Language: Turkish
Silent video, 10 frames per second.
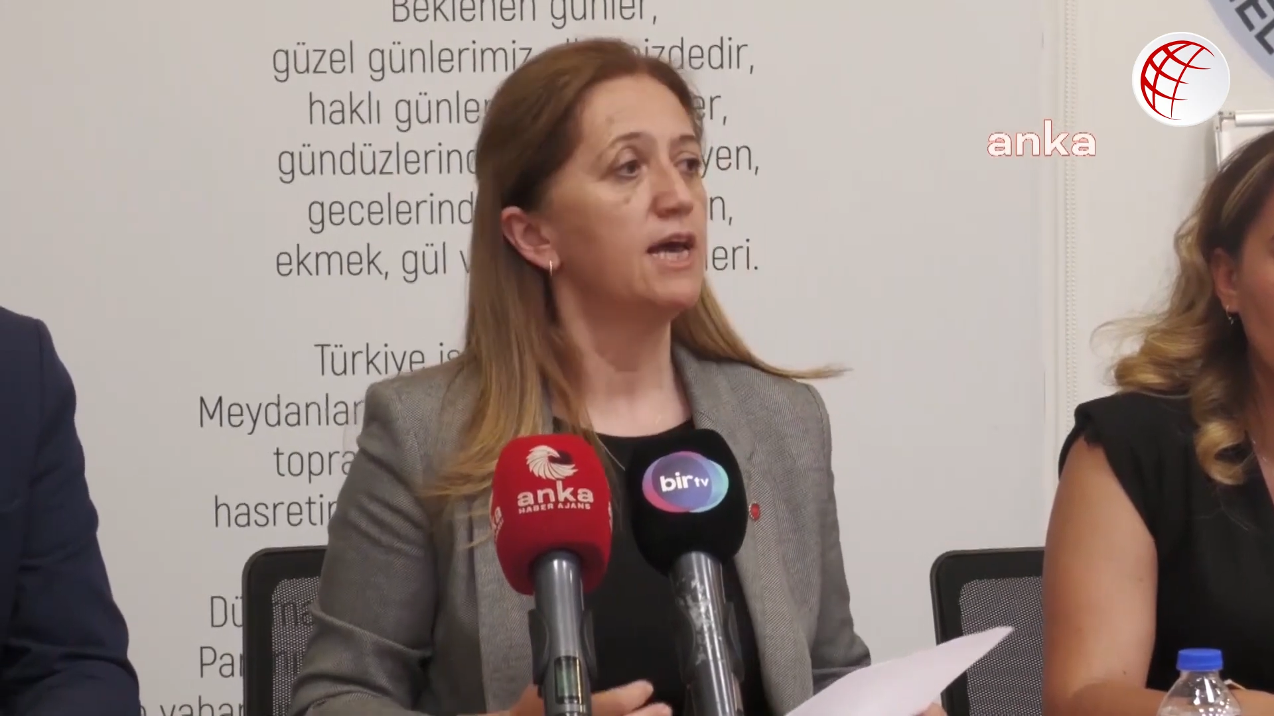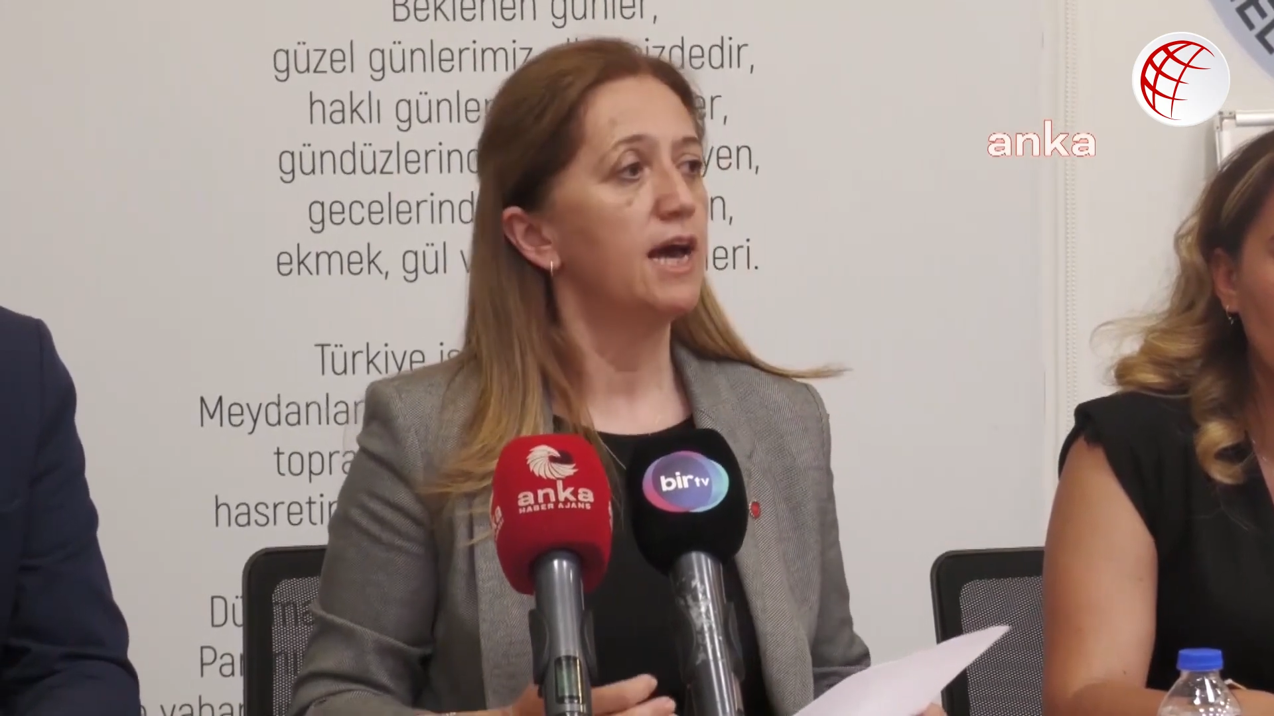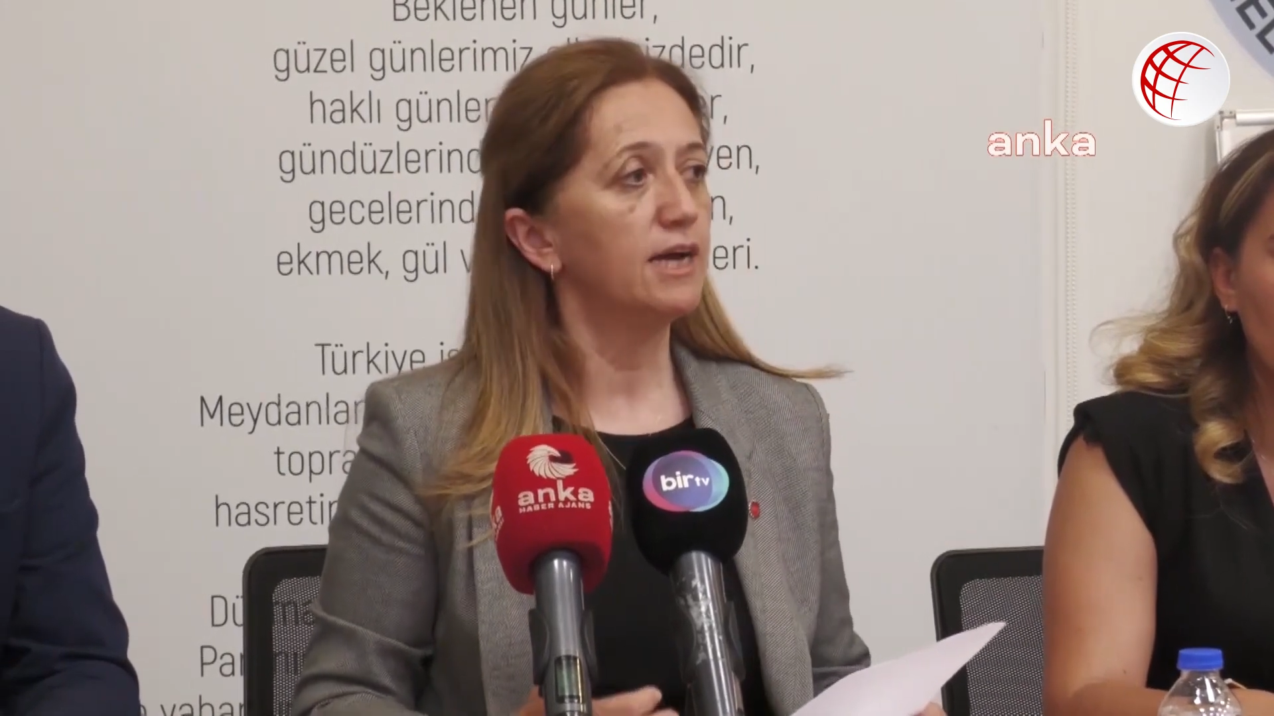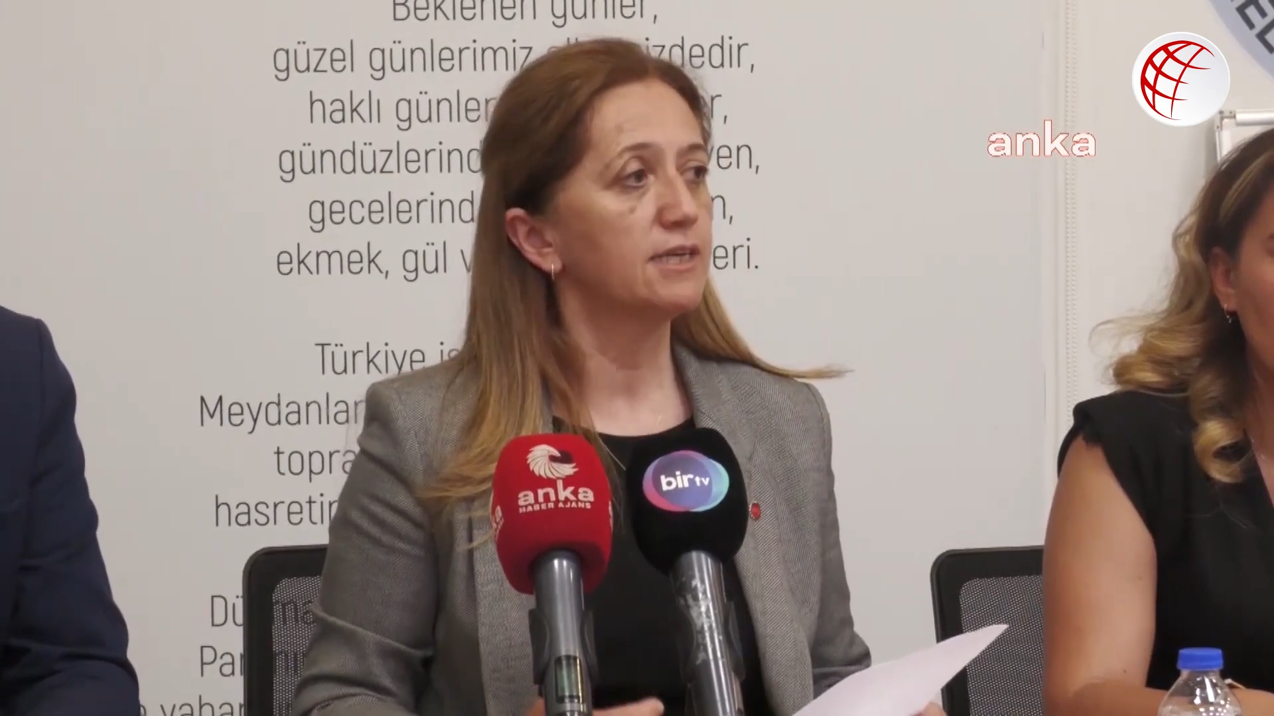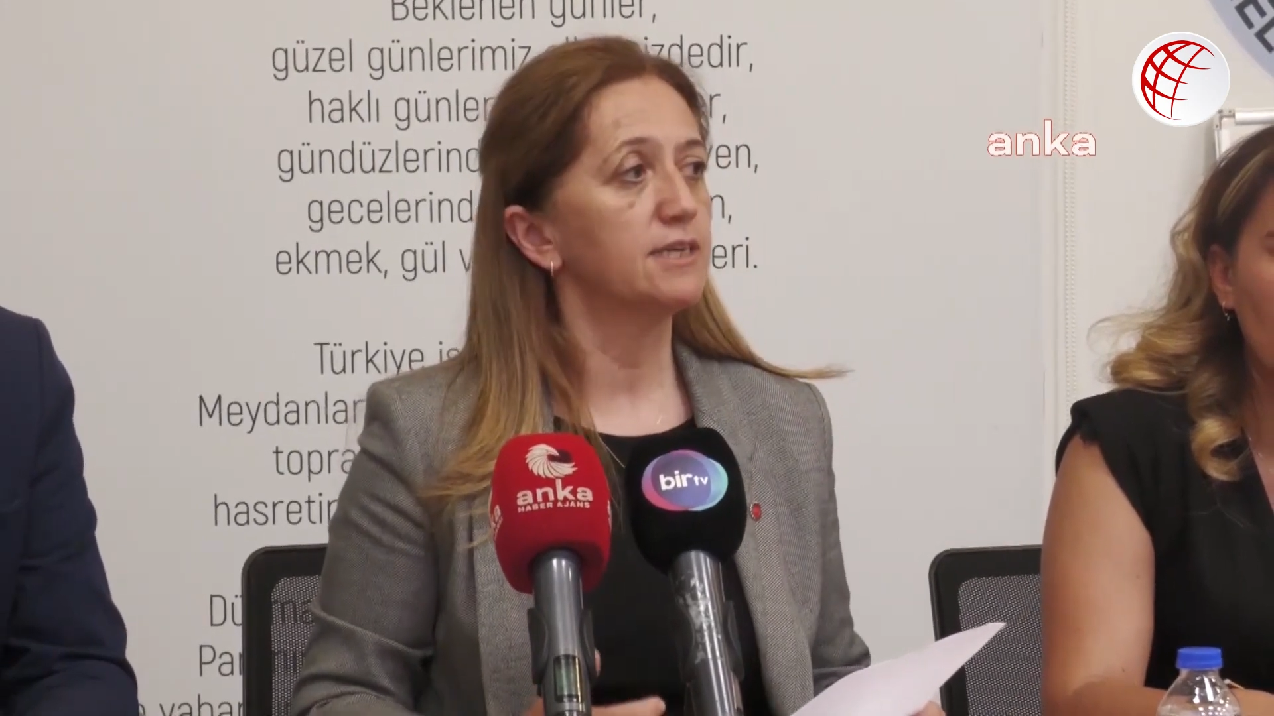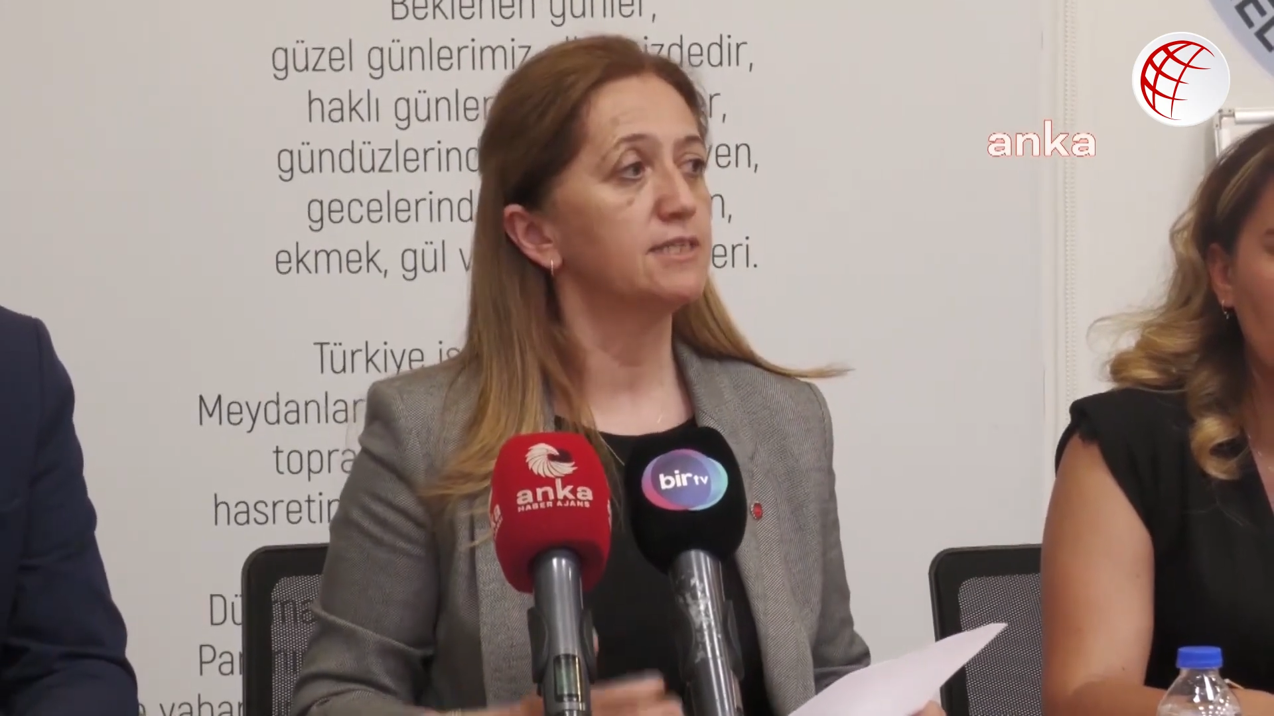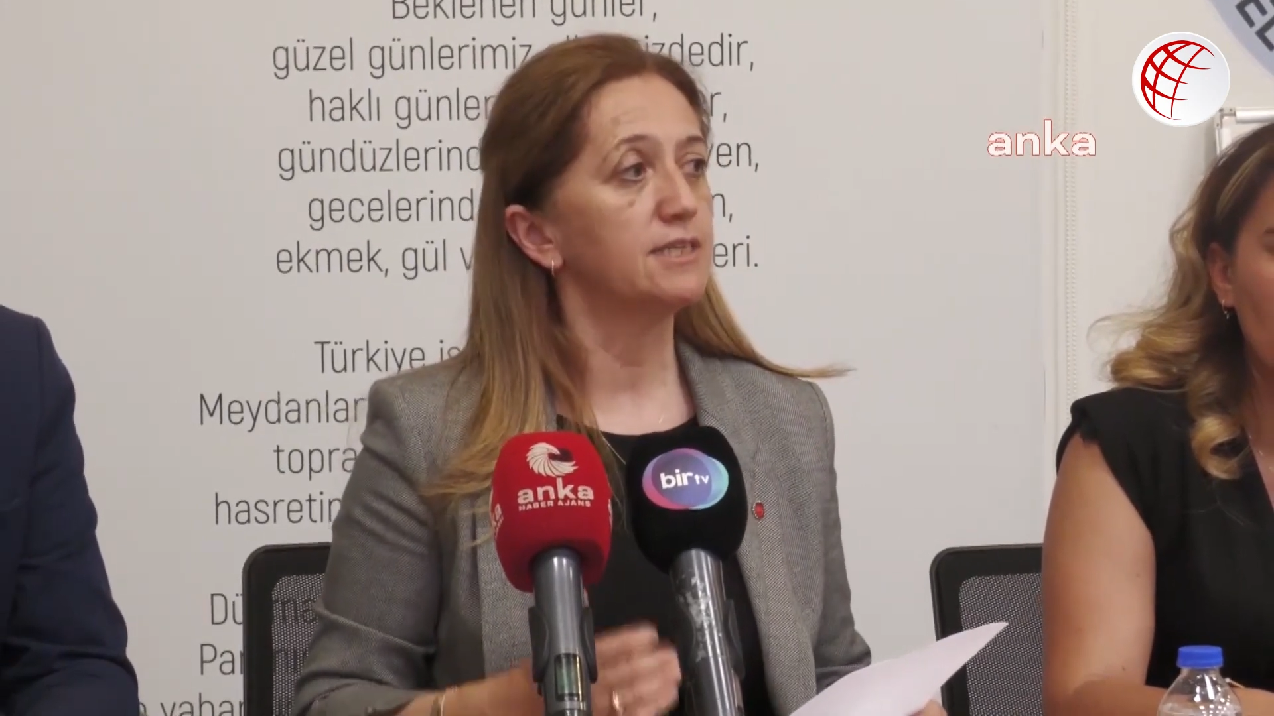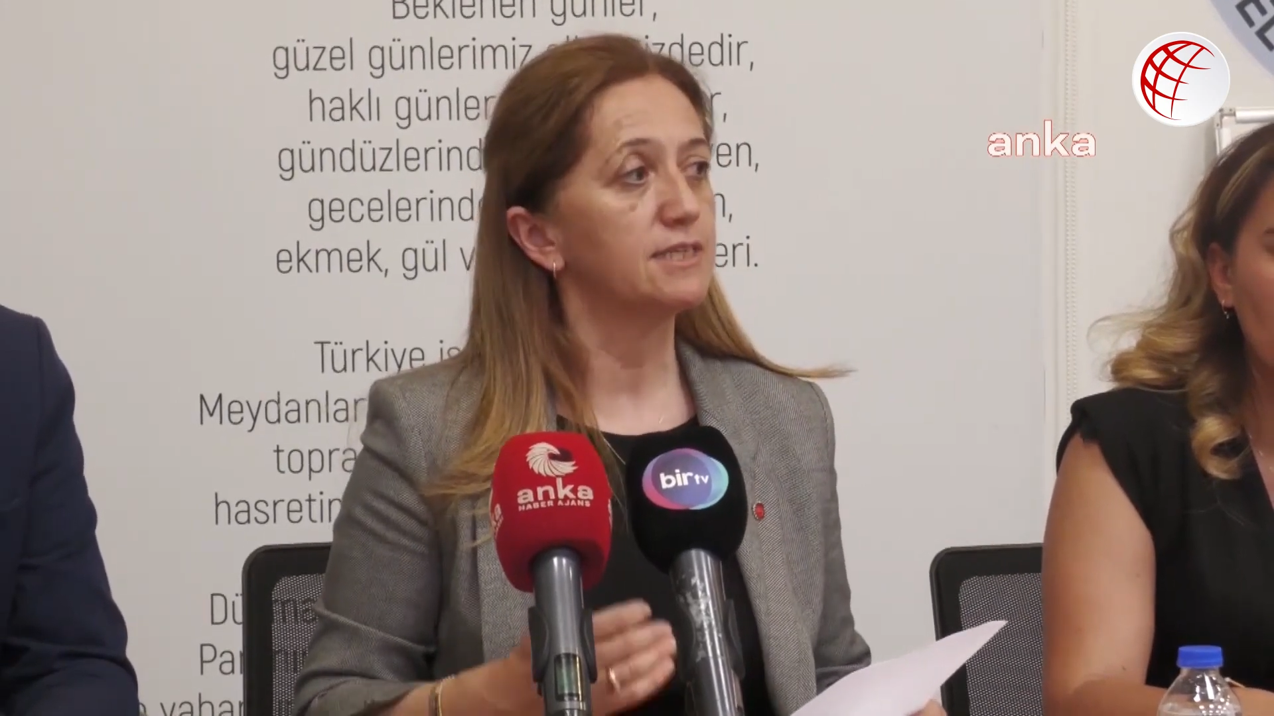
Herkes